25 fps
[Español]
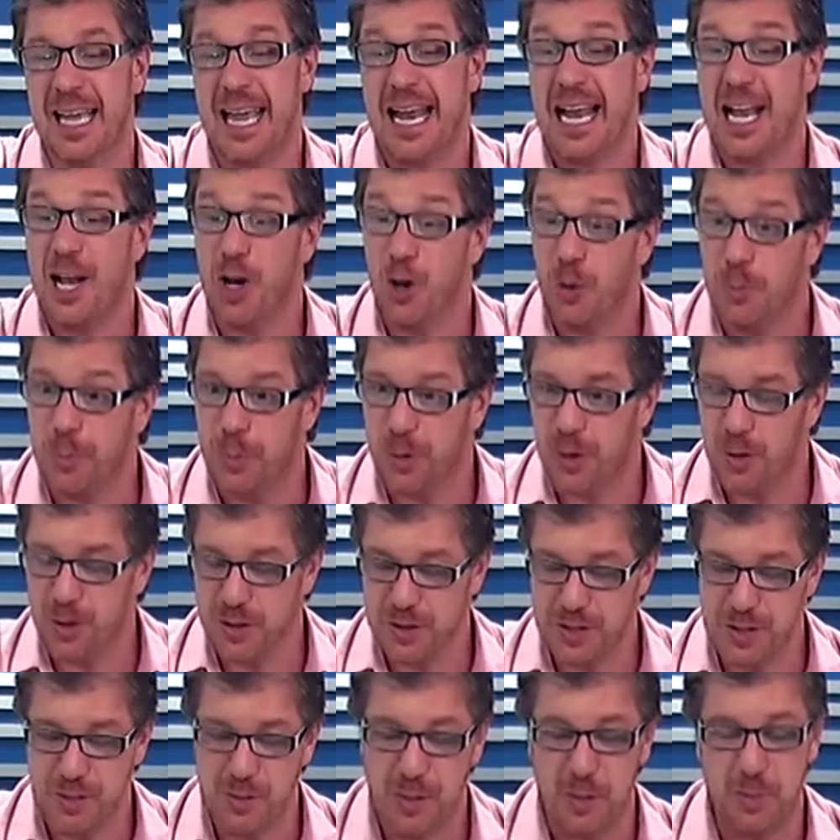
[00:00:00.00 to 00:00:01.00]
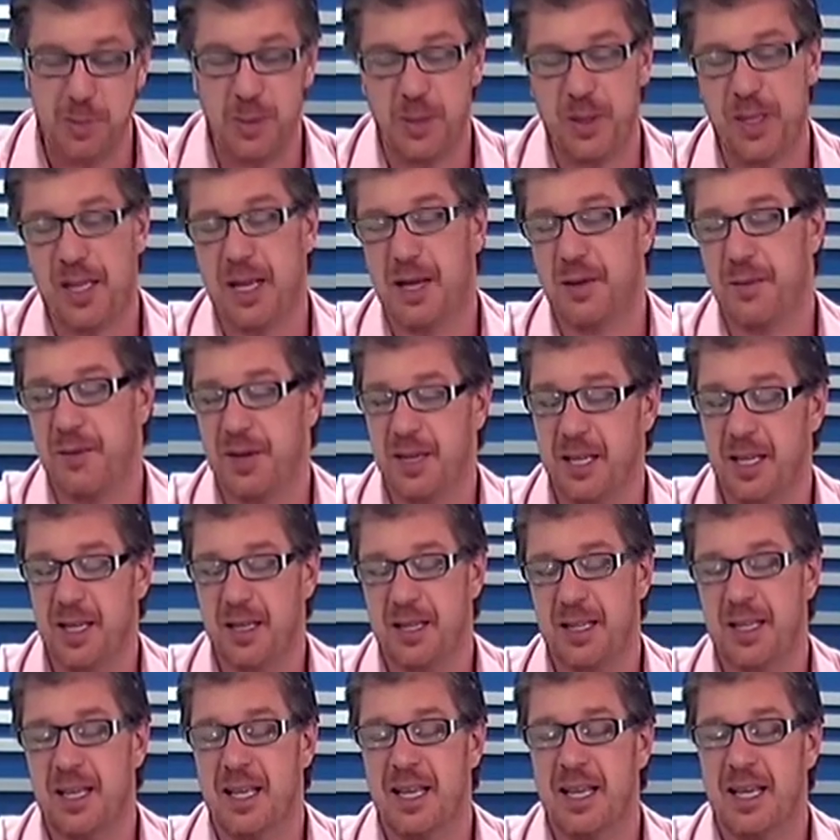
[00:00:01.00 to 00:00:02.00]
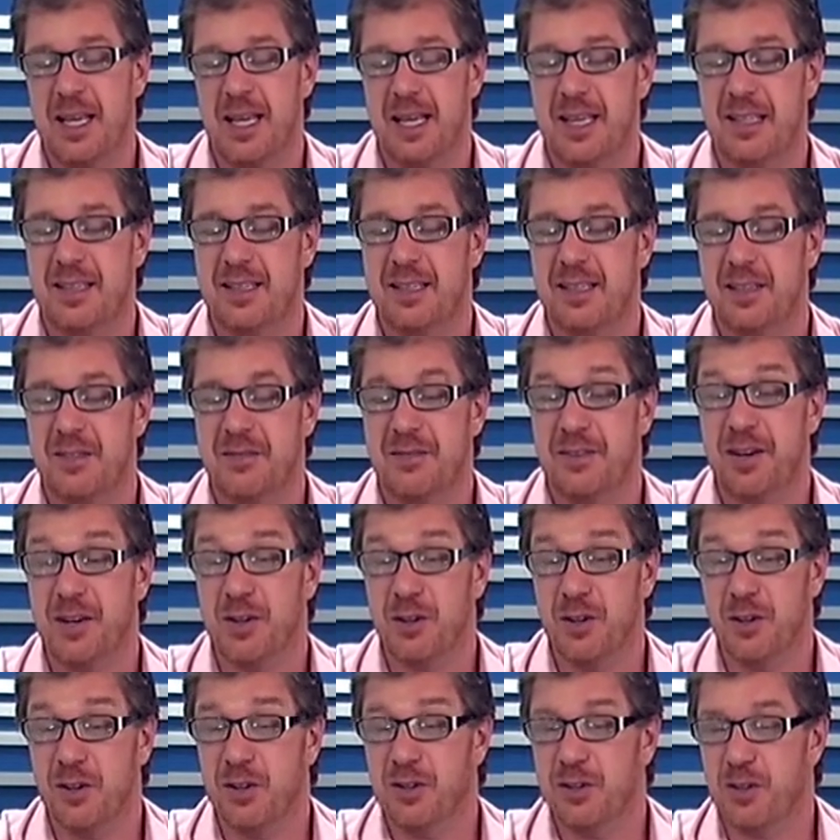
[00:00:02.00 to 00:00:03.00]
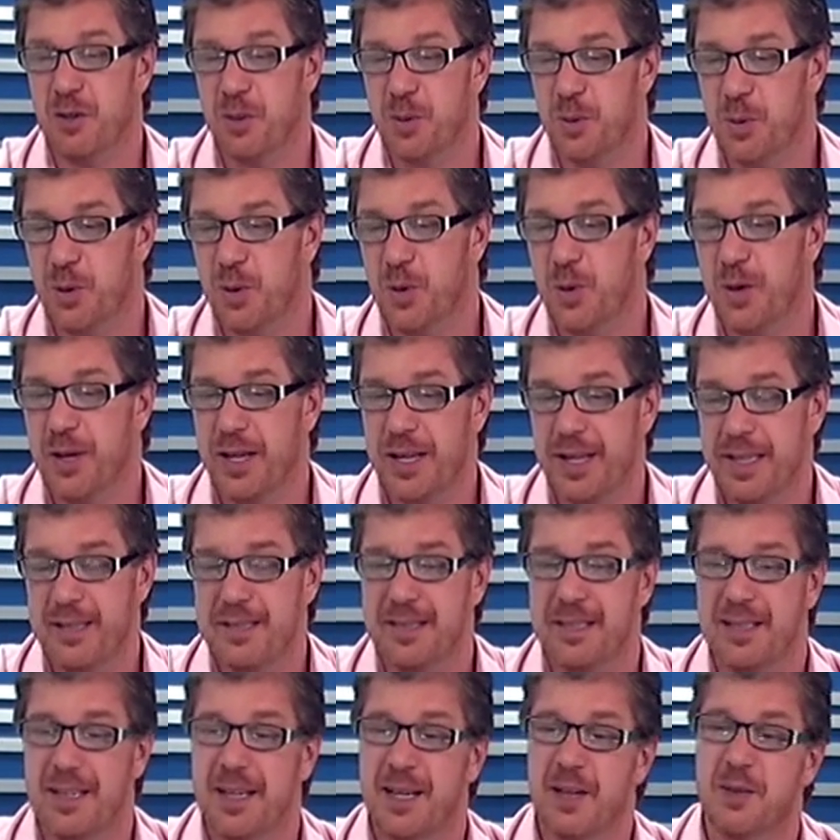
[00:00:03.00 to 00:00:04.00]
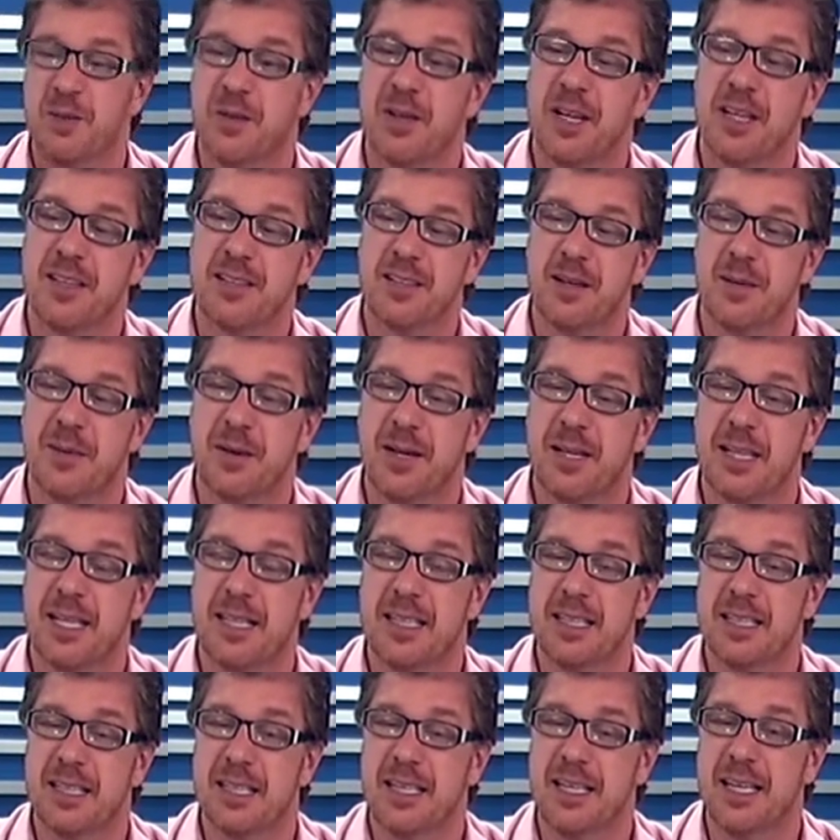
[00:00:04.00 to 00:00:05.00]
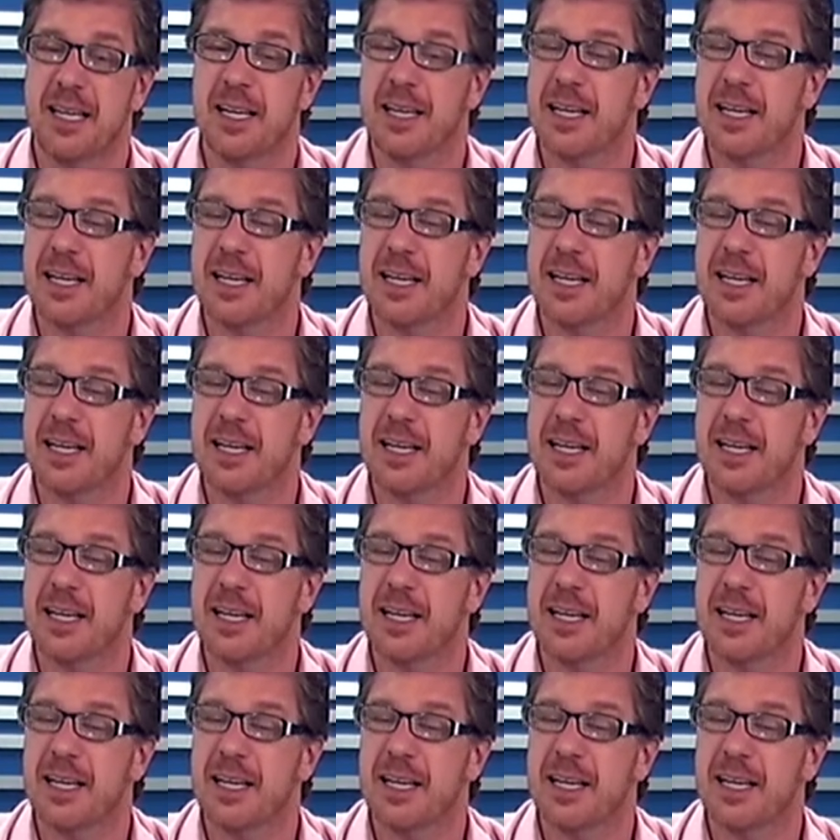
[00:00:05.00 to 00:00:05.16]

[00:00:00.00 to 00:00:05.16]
en lo próximo poder abrir este fagot, oboe, este, alguna de esas variantes